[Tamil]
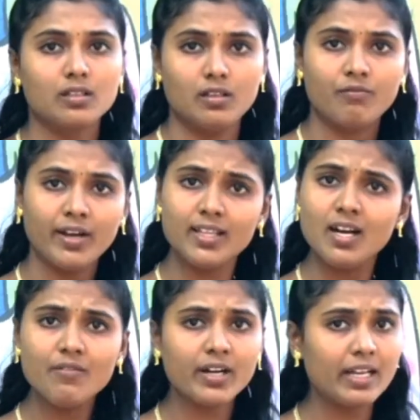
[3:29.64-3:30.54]

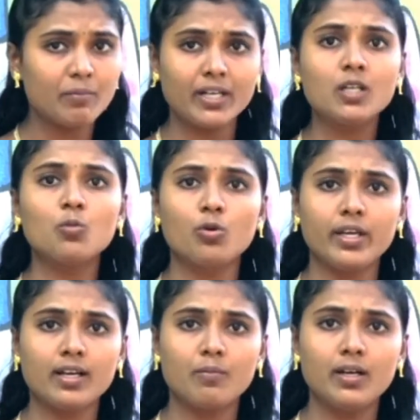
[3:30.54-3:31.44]
வயதானவர்களை மட்டும்
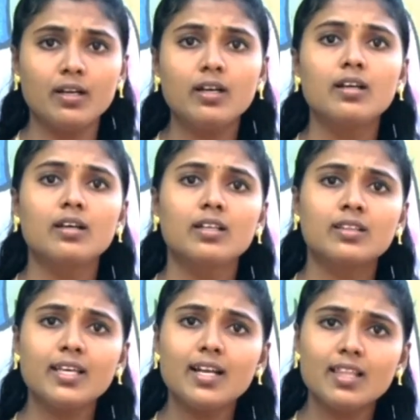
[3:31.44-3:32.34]
குறிக்காமல்
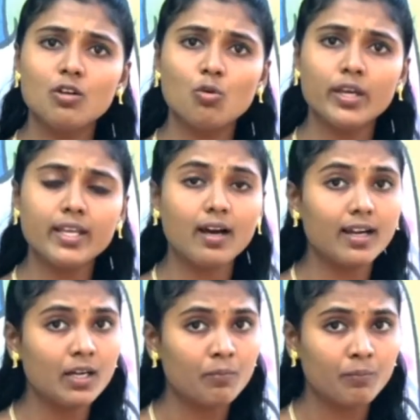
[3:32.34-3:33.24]
தீராத நோயினால்
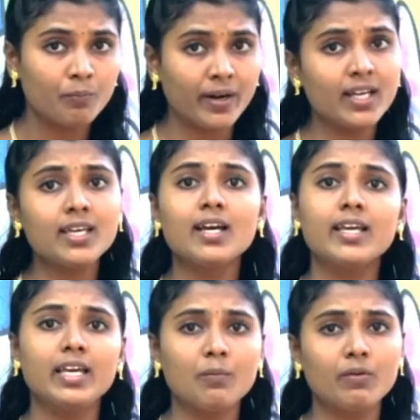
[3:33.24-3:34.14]
படுக்கையாகி
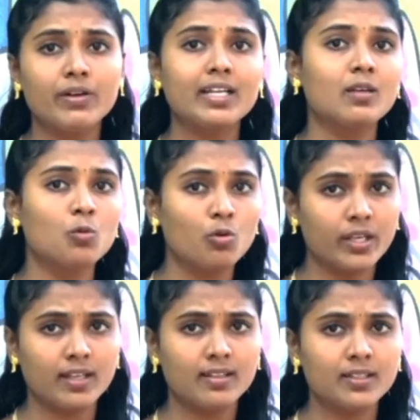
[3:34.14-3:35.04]
இருப்பவர்களையும்
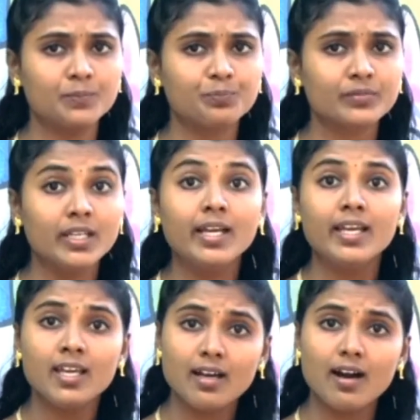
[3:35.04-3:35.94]
குறிக்கிறது
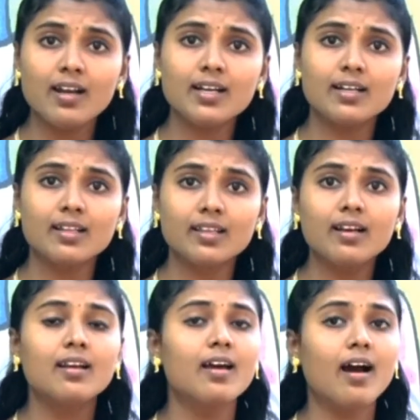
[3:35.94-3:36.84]
இக்காலகட்டத்தில்
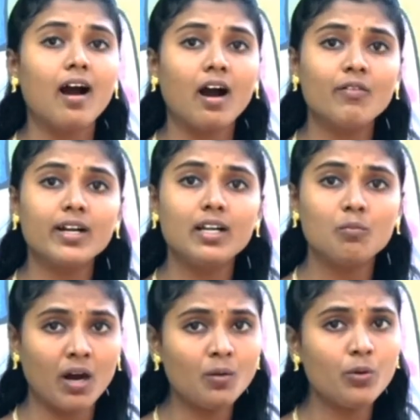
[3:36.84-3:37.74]
அவர்கள்
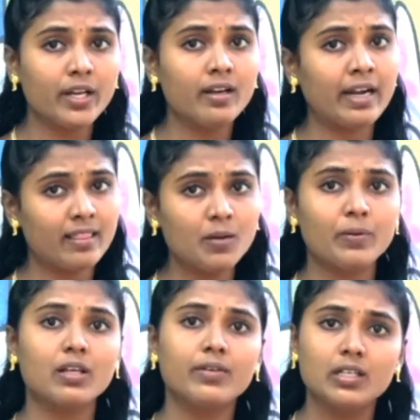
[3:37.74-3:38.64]
மாண்புடன்
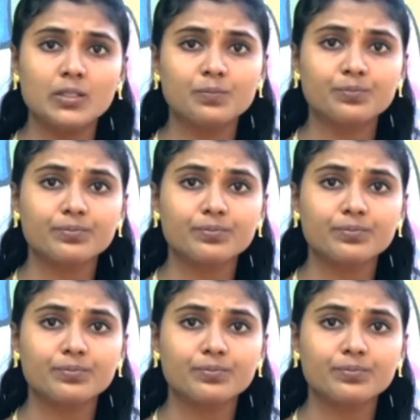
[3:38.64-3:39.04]
நடத்தப்பட வேண்டும்